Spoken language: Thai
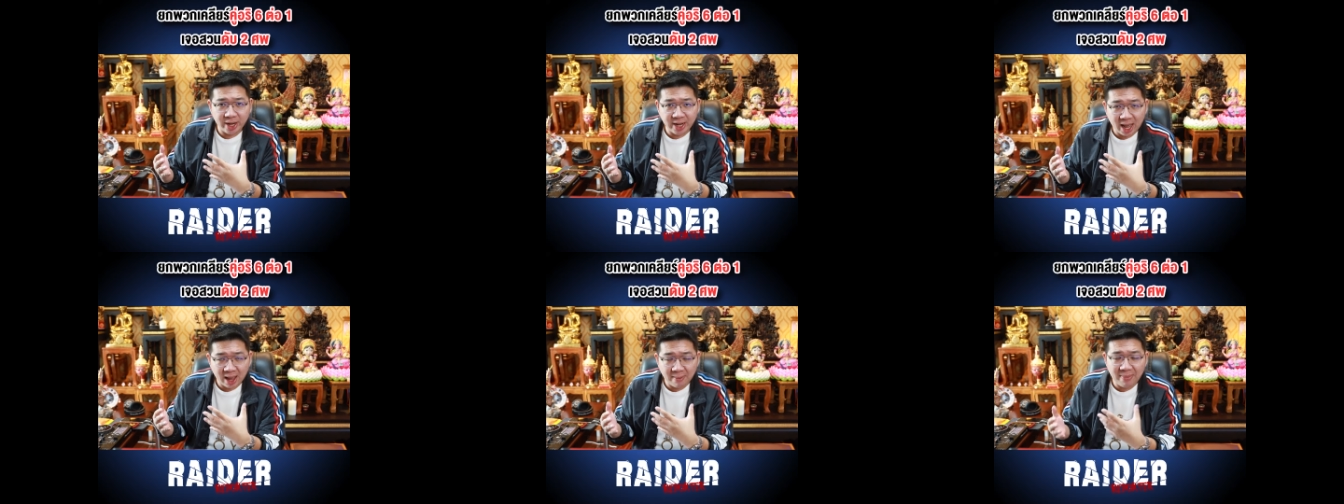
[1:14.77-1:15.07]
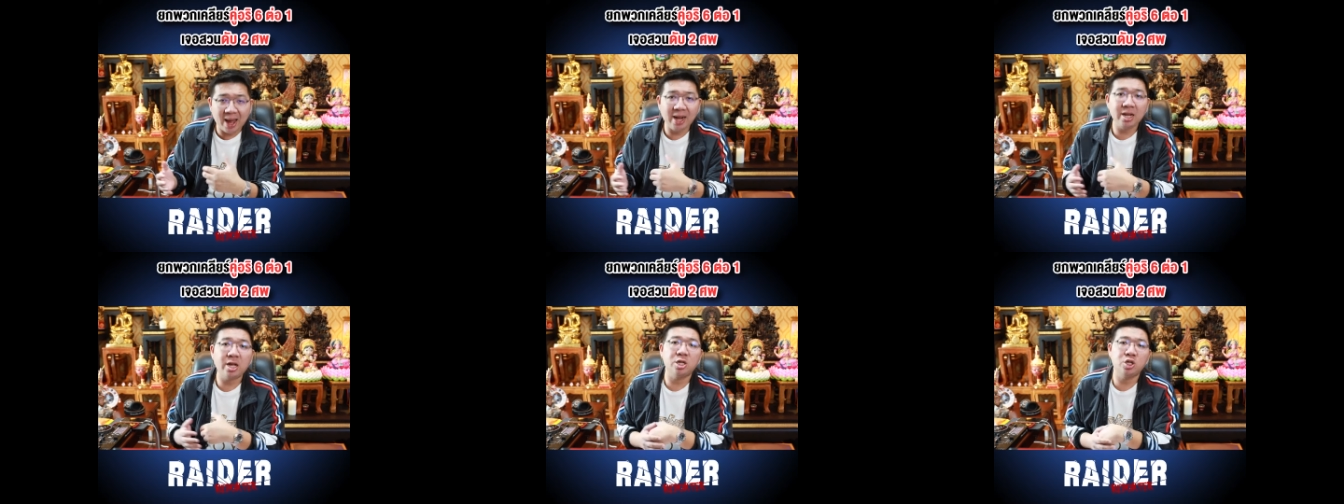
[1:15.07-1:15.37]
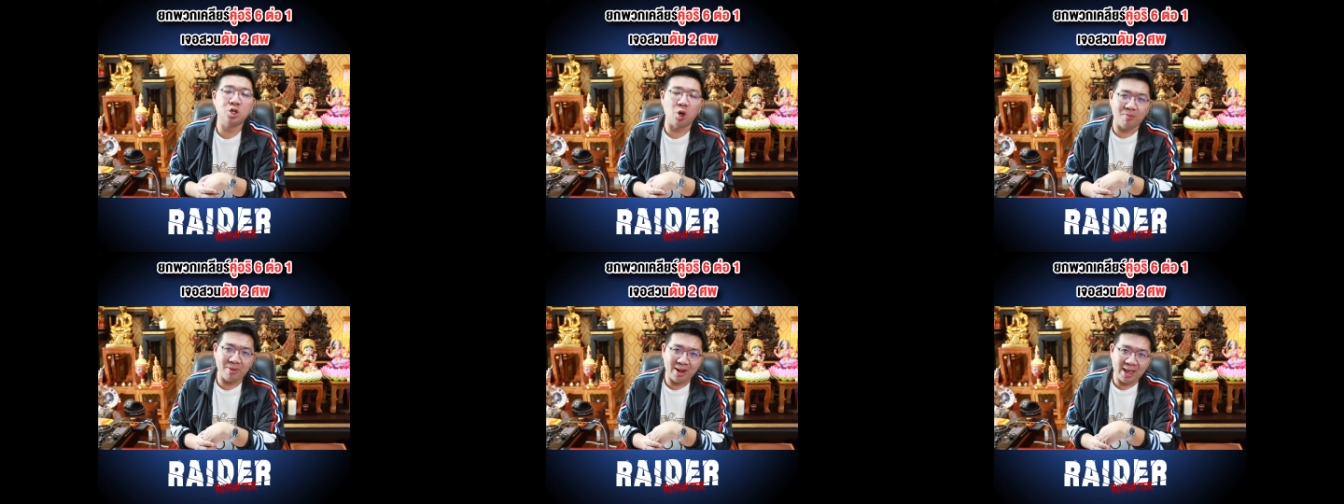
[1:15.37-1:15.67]
ยหน้าบ้านก็
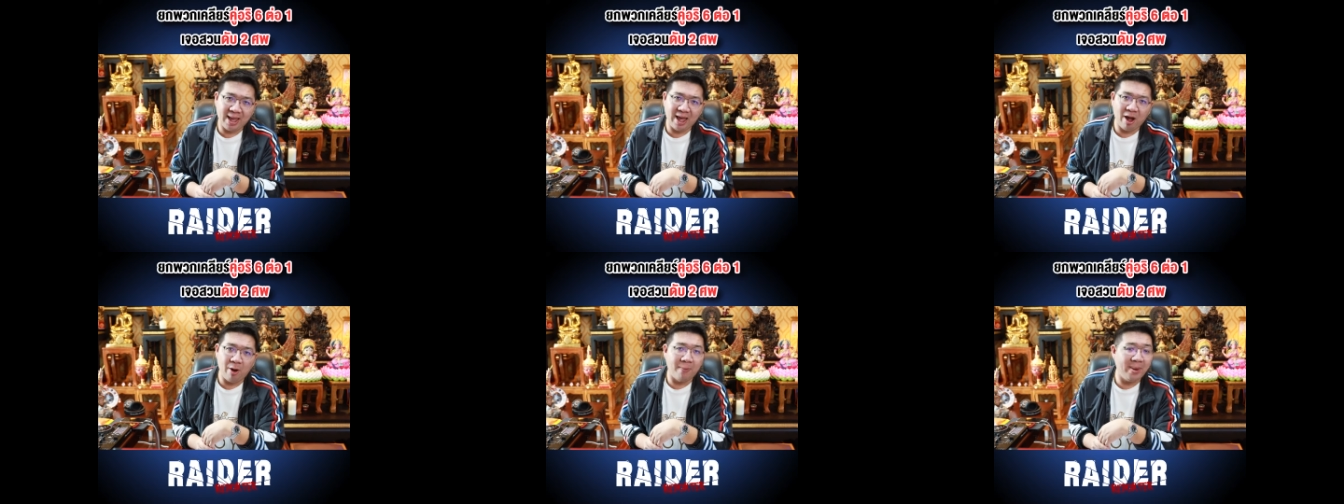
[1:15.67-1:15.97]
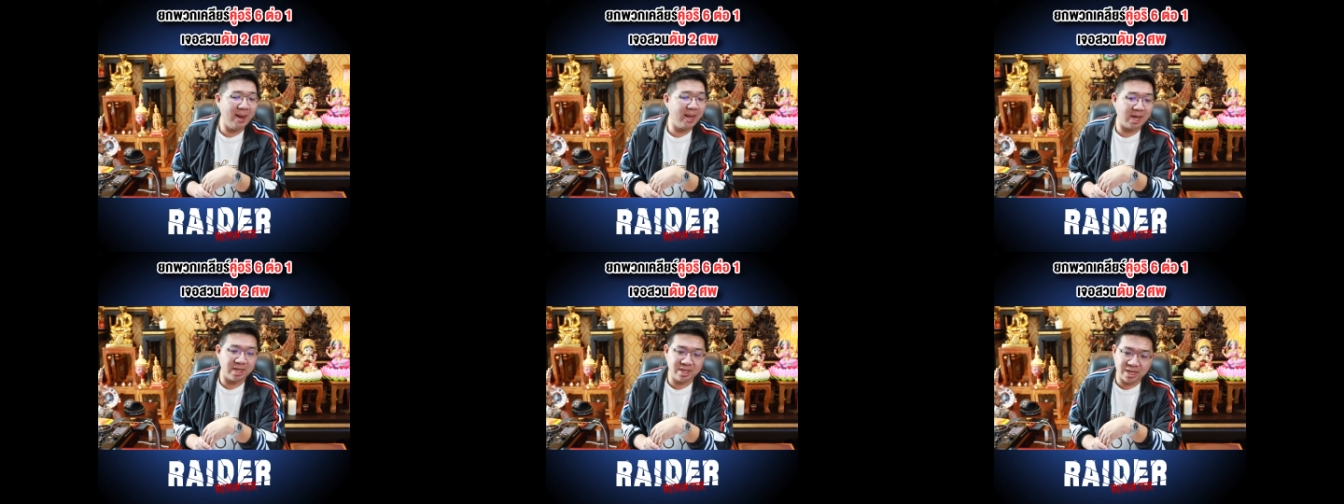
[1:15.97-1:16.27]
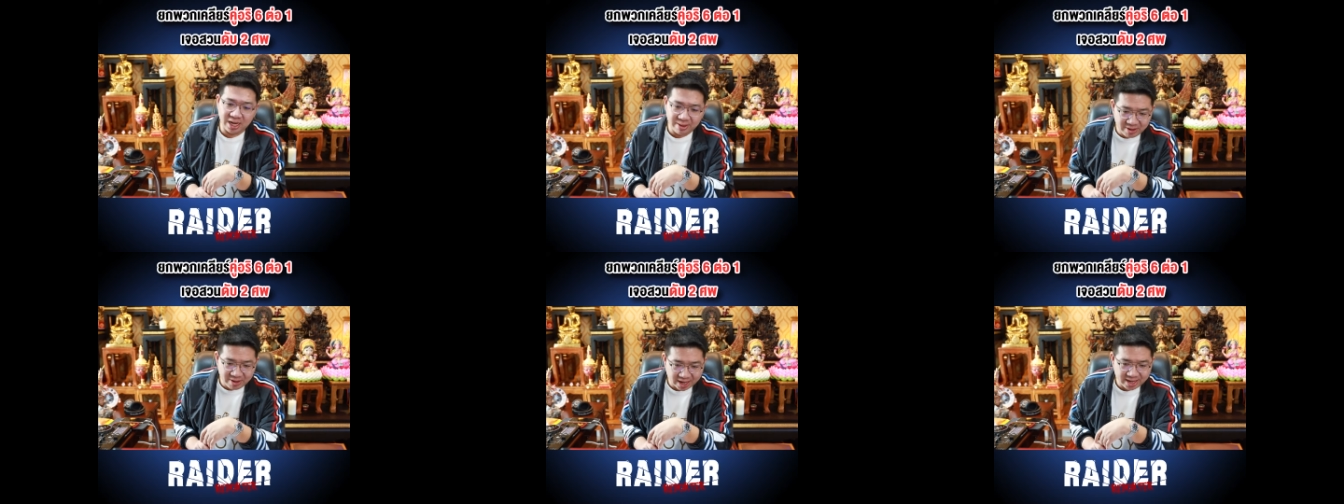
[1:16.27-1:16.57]
จบแล้วไม่กระ
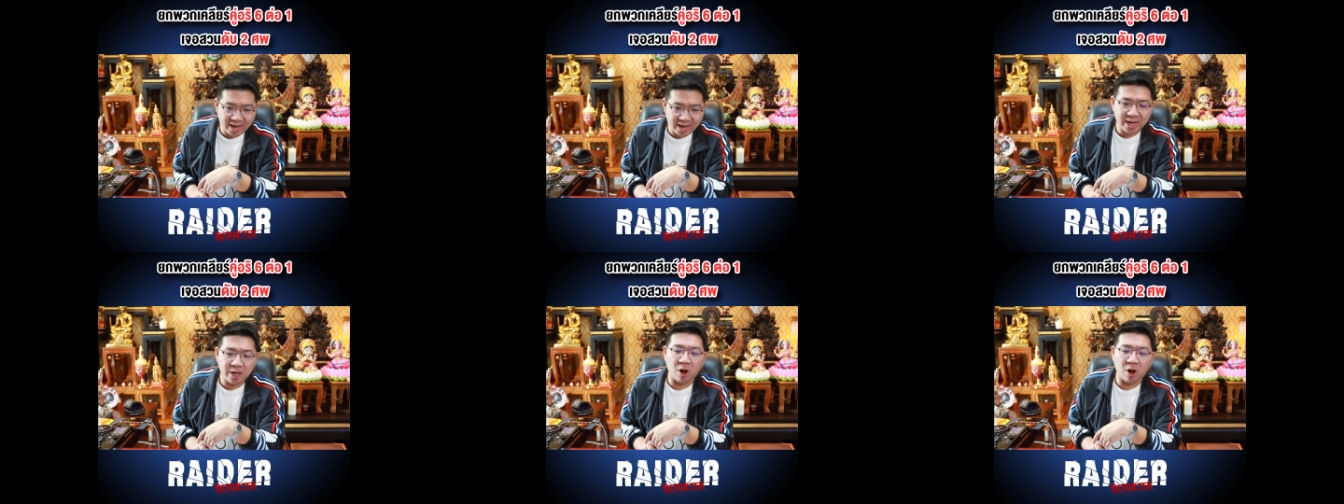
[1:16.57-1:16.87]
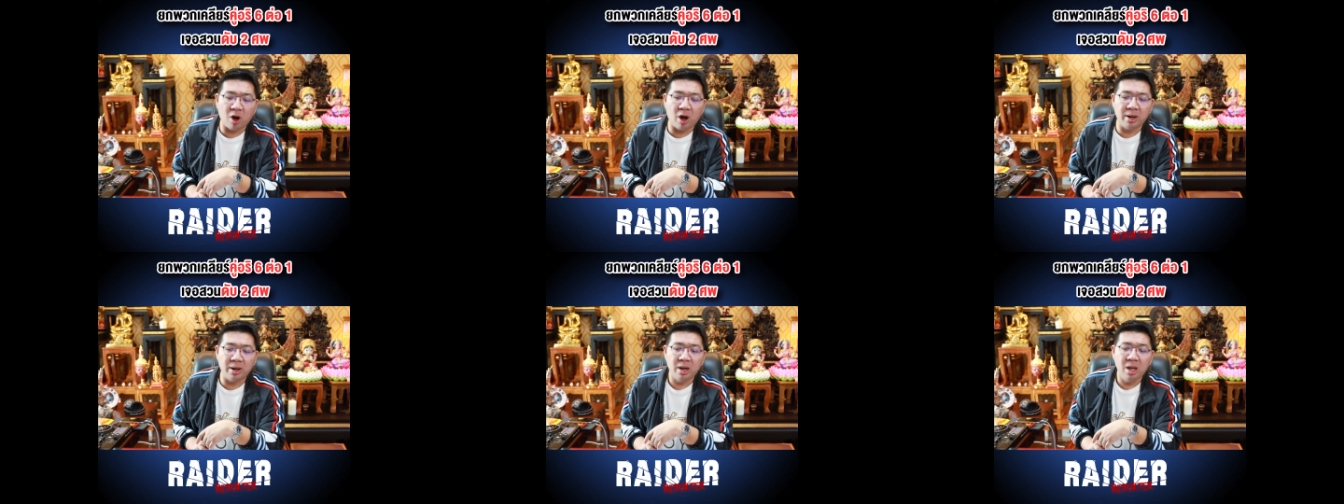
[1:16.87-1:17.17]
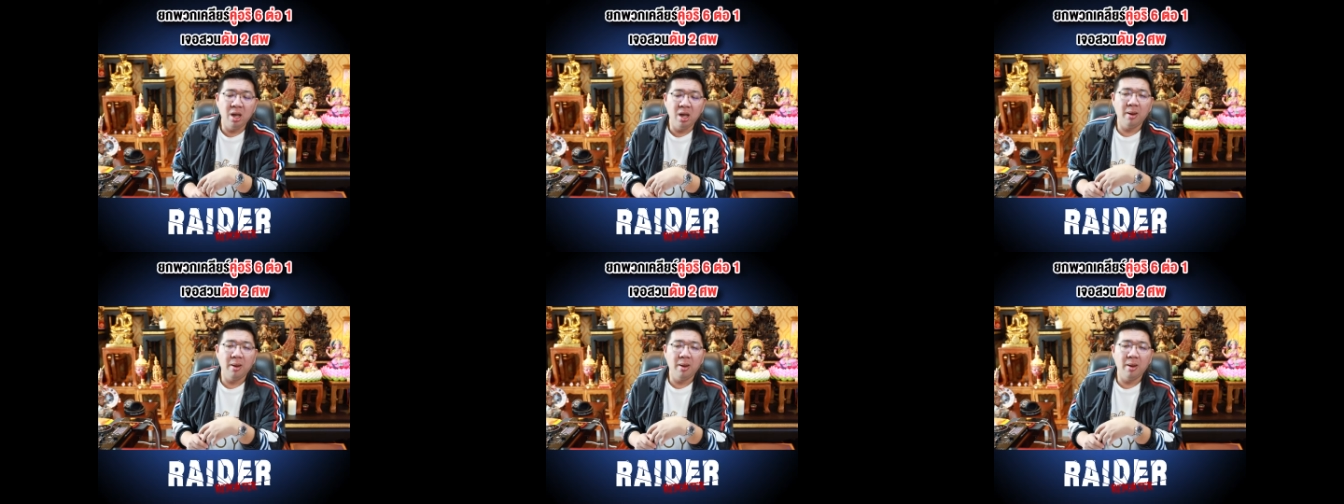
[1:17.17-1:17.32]
ทืบอย่างแน่นอน